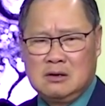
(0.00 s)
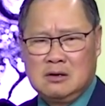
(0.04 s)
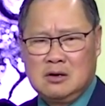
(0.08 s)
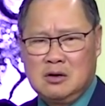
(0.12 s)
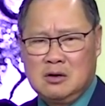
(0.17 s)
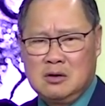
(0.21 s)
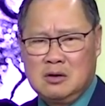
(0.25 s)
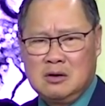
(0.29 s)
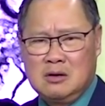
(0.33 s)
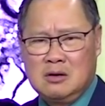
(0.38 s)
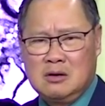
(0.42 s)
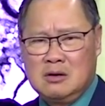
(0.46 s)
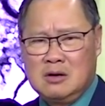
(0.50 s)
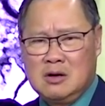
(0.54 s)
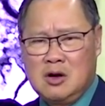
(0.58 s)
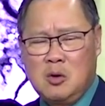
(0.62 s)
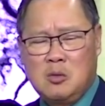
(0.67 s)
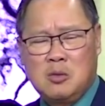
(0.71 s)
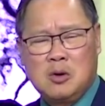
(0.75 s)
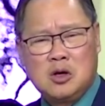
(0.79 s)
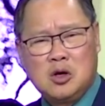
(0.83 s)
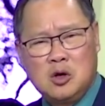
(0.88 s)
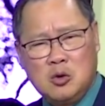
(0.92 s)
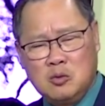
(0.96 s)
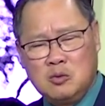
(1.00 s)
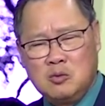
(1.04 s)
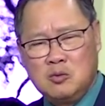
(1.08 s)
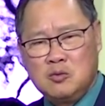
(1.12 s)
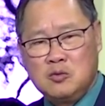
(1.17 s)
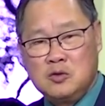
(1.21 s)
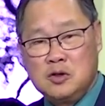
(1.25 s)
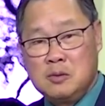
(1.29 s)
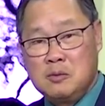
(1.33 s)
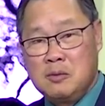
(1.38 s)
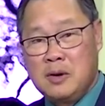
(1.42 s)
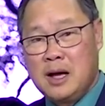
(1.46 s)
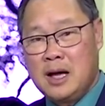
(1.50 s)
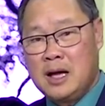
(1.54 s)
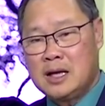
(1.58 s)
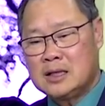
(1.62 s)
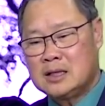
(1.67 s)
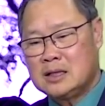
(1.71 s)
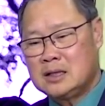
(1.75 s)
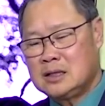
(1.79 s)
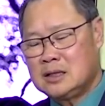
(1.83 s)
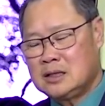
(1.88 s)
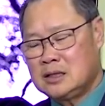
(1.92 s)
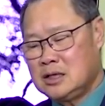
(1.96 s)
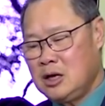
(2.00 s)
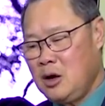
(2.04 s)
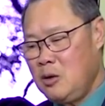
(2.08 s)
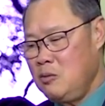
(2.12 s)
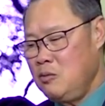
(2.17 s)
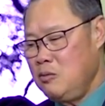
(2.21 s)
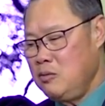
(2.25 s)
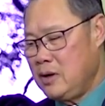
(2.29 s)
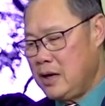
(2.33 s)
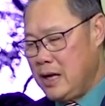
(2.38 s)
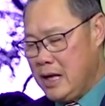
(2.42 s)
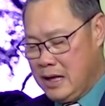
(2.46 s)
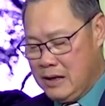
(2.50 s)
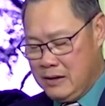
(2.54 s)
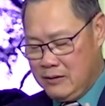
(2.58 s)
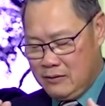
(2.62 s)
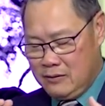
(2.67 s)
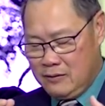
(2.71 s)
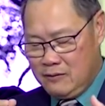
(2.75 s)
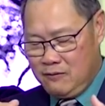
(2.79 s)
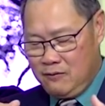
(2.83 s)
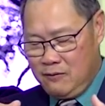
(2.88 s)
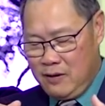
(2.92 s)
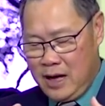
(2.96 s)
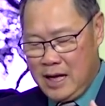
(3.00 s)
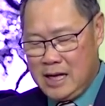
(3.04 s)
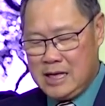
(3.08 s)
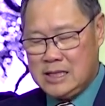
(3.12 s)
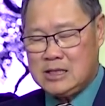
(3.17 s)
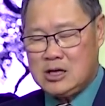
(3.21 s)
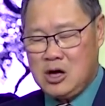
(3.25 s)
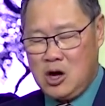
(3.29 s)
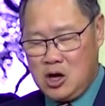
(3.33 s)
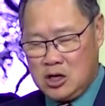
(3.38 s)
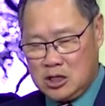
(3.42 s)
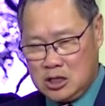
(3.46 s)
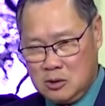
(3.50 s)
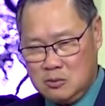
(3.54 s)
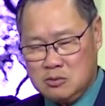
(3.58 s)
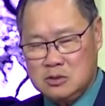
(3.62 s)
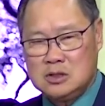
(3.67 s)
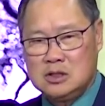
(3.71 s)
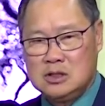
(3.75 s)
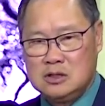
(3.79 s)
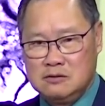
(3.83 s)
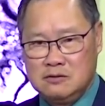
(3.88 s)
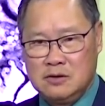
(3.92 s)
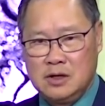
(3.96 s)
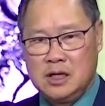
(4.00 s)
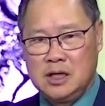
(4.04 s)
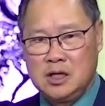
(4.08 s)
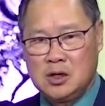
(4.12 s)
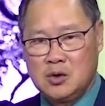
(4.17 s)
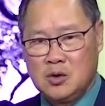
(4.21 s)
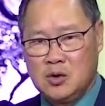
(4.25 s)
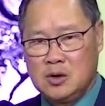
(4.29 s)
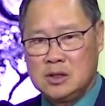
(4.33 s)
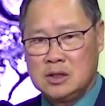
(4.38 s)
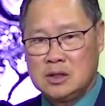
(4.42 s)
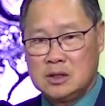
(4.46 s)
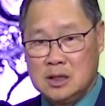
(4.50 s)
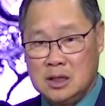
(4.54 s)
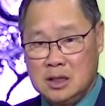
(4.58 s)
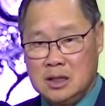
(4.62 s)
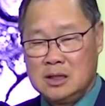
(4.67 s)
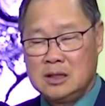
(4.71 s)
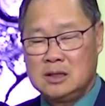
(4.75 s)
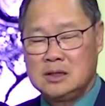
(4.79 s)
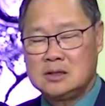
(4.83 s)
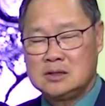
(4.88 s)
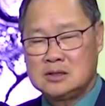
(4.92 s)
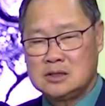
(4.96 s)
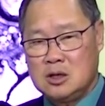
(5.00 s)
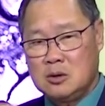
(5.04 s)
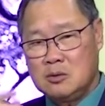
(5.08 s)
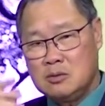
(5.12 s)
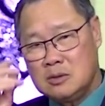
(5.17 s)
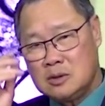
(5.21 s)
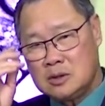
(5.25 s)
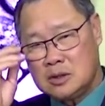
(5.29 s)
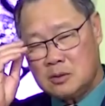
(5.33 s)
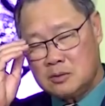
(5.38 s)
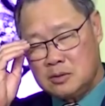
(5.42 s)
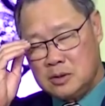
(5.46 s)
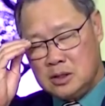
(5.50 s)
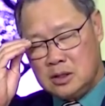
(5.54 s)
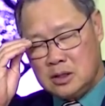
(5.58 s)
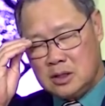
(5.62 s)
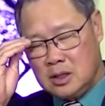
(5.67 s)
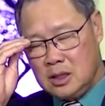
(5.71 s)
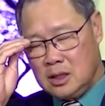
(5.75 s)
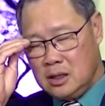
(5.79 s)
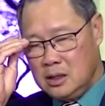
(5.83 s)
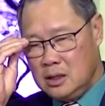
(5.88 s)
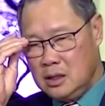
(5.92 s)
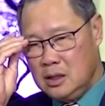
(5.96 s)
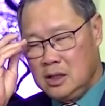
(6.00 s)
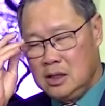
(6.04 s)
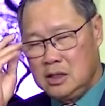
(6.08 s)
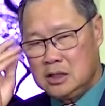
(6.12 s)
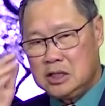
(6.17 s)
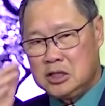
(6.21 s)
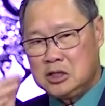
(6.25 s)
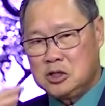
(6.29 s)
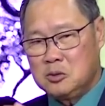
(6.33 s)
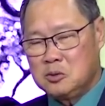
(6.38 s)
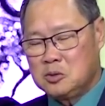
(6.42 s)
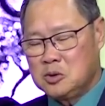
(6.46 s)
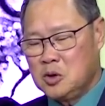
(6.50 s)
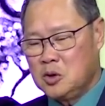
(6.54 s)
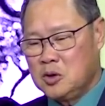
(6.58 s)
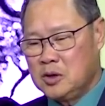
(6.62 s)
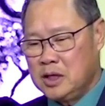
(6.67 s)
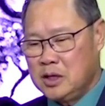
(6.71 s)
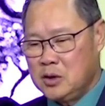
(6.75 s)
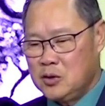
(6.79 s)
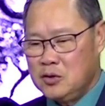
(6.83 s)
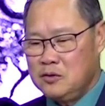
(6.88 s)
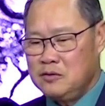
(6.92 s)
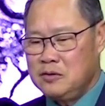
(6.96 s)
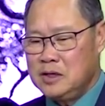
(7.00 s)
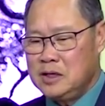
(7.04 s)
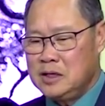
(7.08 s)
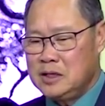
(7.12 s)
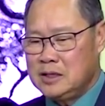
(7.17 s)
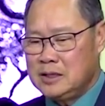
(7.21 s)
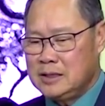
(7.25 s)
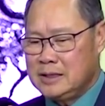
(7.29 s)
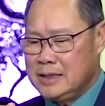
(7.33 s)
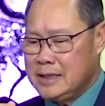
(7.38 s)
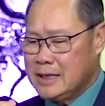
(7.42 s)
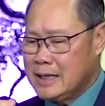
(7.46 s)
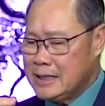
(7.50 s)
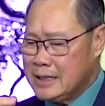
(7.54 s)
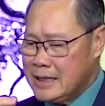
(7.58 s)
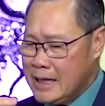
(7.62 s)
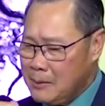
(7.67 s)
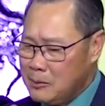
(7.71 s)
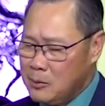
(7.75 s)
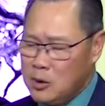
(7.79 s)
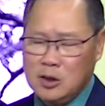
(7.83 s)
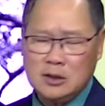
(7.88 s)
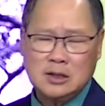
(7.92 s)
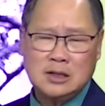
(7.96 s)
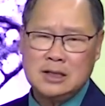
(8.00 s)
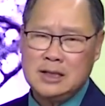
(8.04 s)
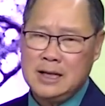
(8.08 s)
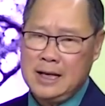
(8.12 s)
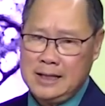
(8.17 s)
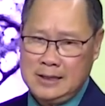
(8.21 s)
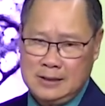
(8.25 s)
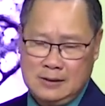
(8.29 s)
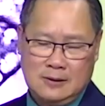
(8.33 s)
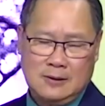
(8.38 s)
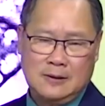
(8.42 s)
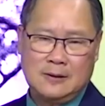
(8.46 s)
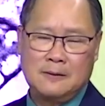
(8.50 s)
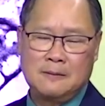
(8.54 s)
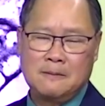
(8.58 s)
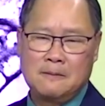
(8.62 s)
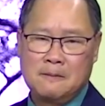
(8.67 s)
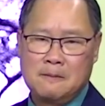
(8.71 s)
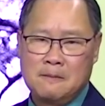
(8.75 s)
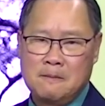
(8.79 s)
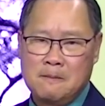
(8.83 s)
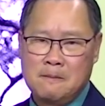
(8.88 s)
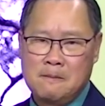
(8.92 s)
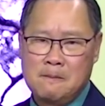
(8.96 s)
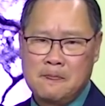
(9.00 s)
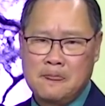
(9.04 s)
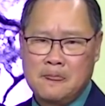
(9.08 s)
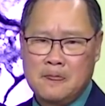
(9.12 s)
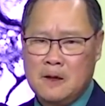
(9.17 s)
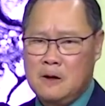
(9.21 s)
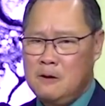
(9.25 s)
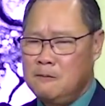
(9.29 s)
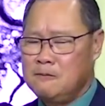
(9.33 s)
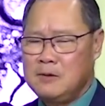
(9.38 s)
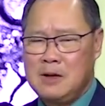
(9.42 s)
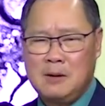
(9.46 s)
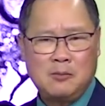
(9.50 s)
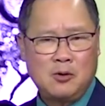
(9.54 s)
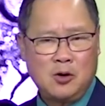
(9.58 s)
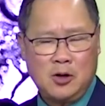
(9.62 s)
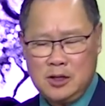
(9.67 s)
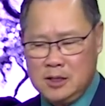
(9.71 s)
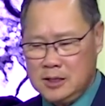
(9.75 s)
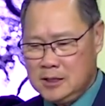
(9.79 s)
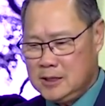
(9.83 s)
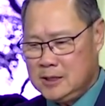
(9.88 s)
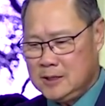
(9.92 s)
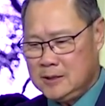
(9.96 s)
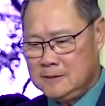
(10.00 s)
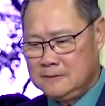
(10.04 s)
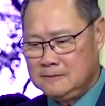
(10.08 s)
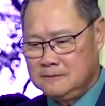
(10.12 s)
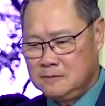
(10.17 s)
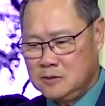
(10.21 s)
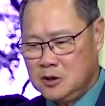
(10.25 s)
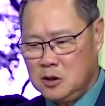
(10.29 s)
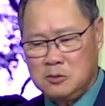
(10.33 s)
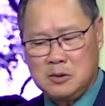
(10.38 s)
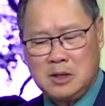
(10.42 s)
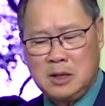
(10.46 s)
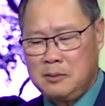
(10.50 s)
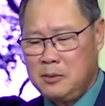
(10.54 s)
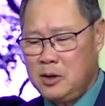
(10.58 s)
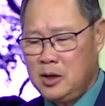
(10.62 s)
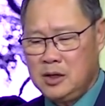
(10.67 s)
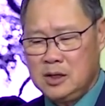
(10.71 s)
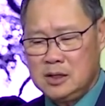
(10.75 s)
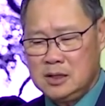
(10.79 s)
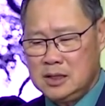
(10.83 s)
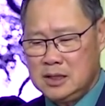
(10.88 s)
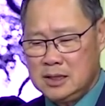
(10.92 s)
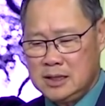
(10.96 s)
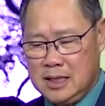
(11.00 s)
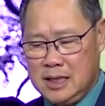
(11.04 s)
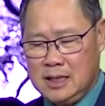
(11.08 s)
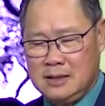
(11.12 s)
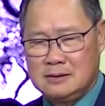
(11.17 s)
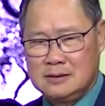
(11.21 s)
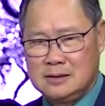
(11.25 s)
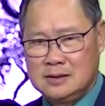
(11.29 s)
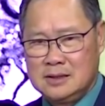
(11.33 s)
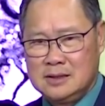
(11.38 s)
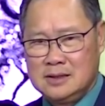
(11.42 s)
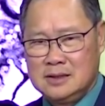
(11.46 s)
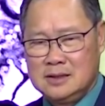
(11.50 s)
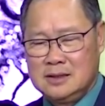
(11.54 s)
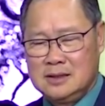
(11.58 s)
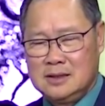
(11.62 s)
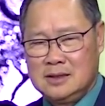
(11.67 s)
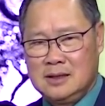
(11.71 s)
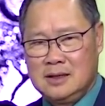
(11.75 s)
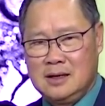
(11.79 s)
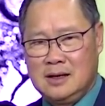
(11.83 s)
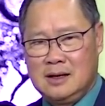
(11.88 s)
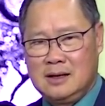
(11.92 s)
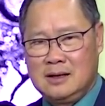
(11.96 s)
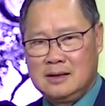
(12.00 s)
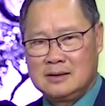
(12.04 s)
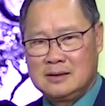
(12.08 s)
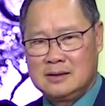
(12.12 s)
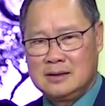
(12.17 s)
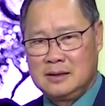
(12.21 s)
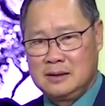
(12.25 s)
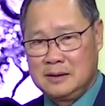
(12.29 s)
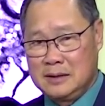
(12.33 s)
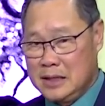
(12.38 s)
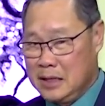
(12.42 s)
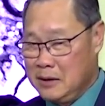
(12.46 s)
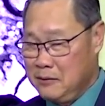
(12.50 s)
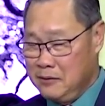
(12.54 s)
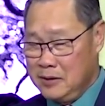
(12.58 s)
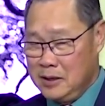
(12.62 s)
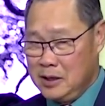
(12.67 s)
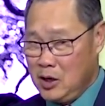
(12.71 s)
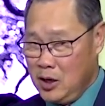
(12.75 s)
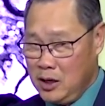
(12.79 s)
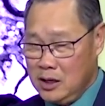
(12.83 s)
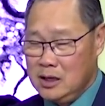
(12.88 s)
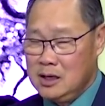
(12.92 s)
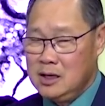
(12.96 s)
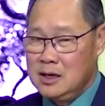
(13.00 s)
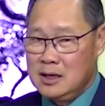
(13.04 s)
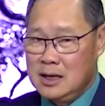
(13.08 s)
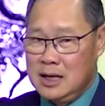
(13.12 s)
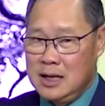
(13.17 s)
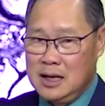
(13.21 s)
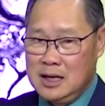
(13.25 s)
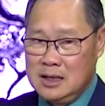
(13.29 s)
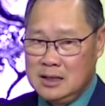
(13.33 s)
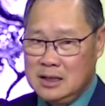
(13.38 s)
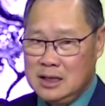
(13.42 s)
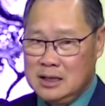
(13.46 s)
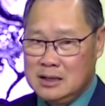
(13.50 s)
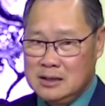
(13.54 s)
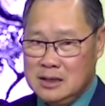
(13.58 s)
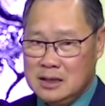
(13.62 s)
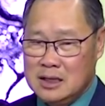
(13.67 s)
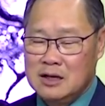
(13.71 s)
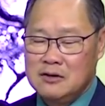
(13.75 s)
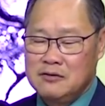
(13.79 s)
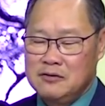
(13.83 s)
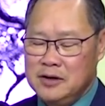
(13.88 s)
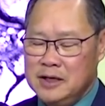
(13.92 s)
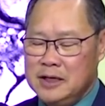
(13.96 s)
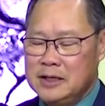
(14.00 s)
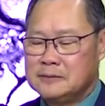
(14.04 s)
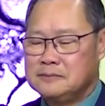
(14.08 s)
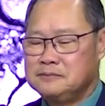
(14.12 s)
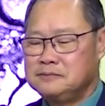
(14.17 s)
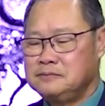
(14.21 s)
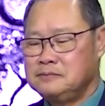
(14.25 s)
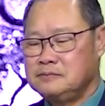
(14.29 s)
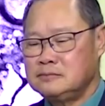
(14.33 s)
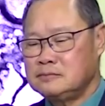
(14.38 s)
nó nó nó không có đúng nhưng mà trong cái vai trò trong cương vị của những người sống ở trong nước đó thì chúng tôi nghĩ quý vị chỉ có dám nói tới đây thôi không dám nói hơn không dám nói hơn nha à, về nói hơn là rất là phiền